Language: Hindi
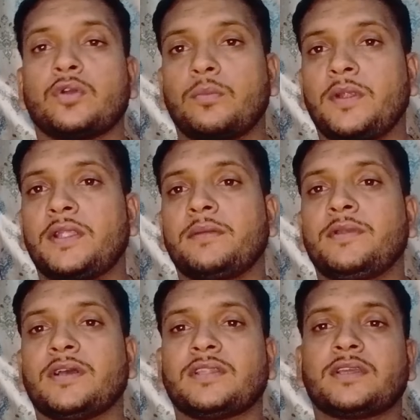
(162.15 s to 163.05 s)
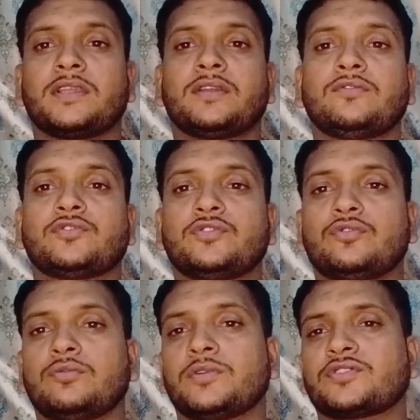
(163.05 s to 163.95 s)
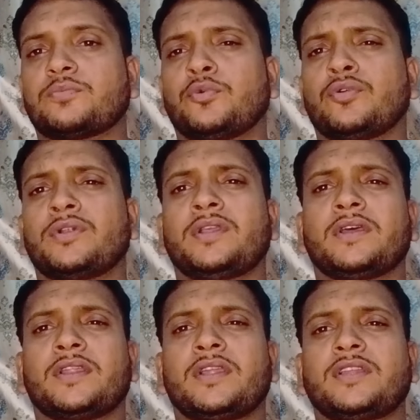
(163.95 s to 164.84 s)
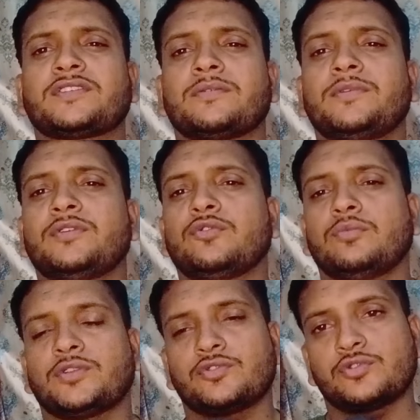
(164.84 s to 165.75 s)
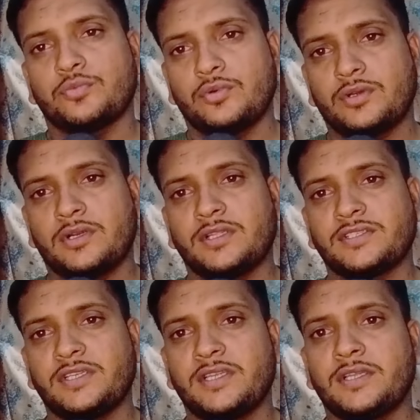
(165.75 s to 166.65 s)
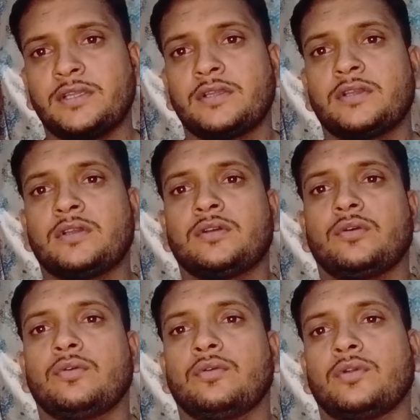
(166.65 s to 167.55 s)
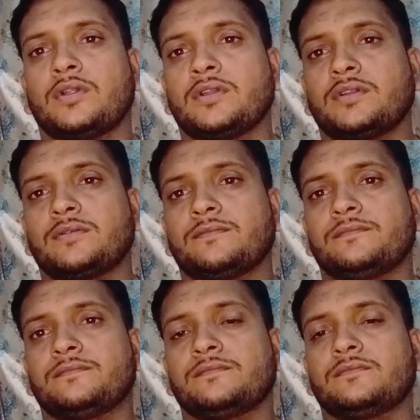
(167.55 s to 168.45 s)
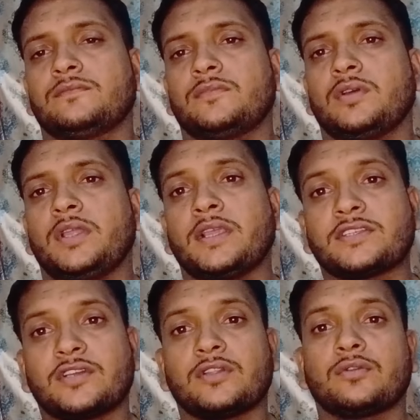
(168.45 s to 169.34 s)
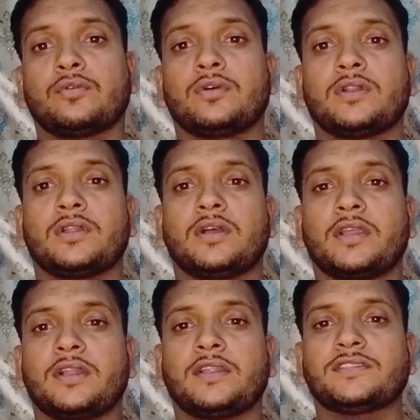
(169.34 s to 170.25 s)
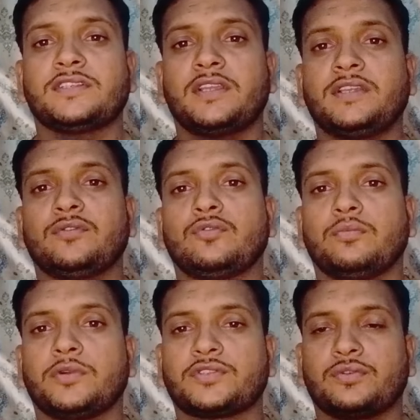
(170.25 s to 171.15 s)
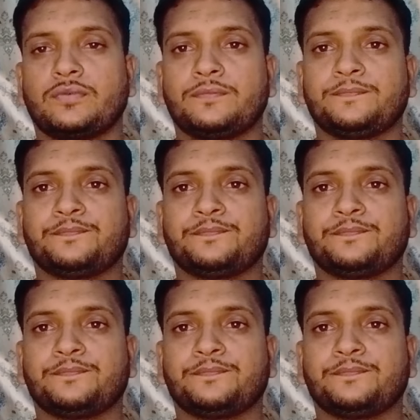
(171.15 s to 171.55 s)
कमेंट अभी आया था कि कुछ यूट्यूबर सपोर्ट नहीं कर रहे हैं सभी यूट्यूबर्स को सपोर्ट करना चाहिए और एक साथ होकर आगे आना चाहिए यूट्यूबर्स को